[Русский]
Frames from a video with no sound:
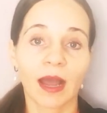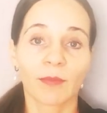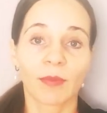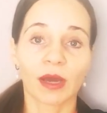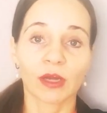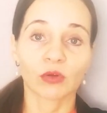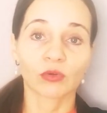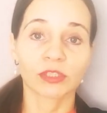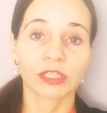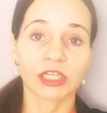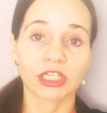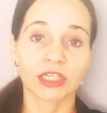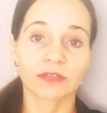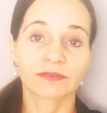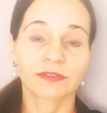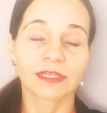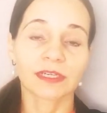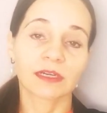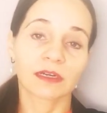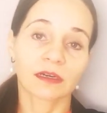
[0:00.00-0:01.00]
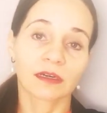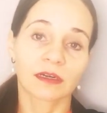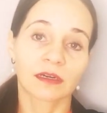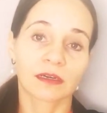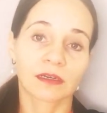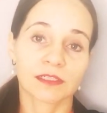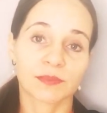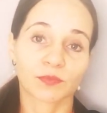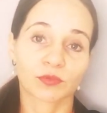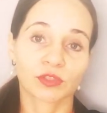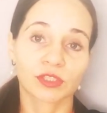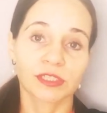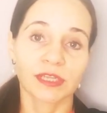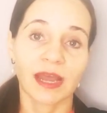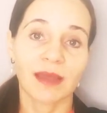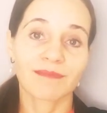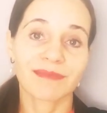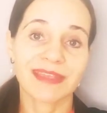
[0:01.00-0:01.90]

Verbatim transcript: Порой даже вы э, спустя